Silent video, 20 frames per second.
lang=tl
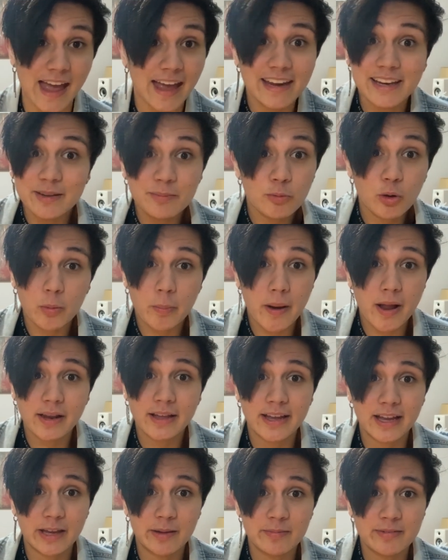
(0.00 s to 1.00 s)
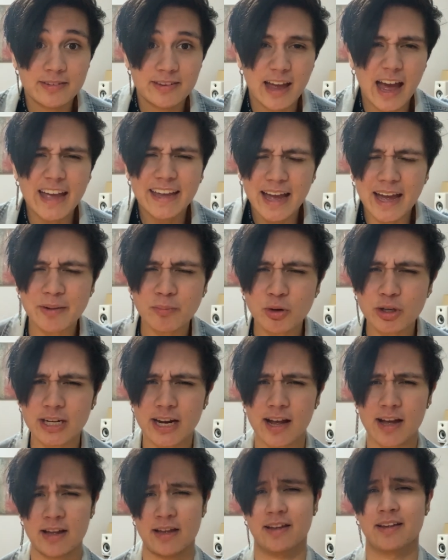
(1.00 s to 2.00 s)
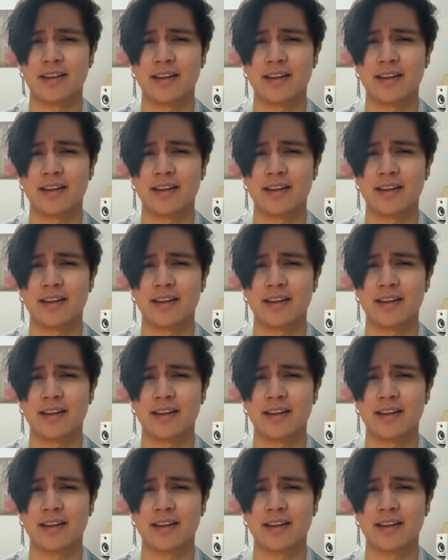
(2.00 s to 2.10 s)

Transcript: E di mobile games, ayaan mo siya.